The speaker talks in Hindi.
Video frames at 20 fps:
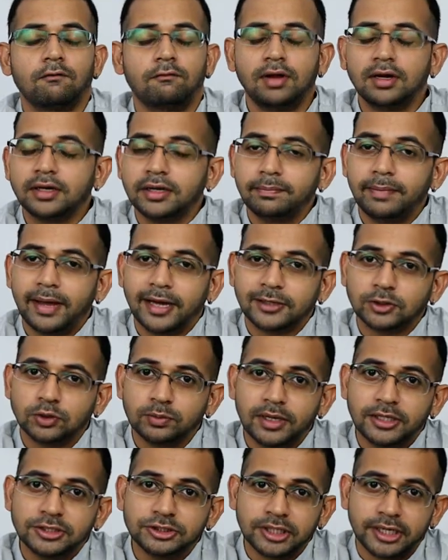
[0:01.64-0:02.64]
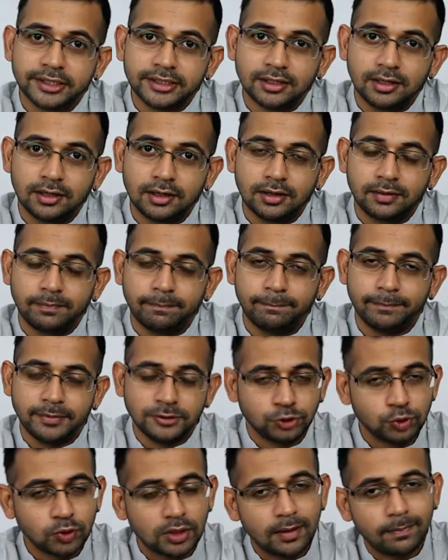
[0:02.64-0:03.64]
वेलकम बैक टू माय चैनल
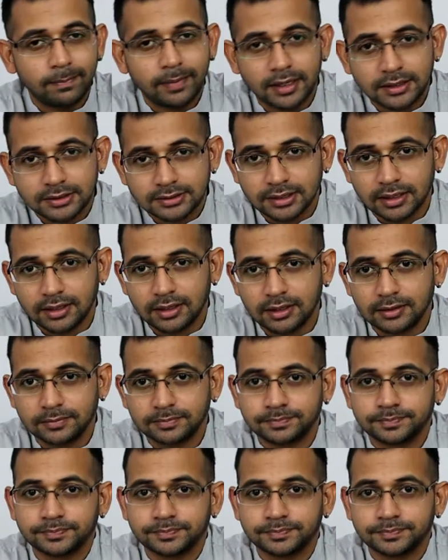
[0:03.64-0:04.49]
बिजू का पाठशाला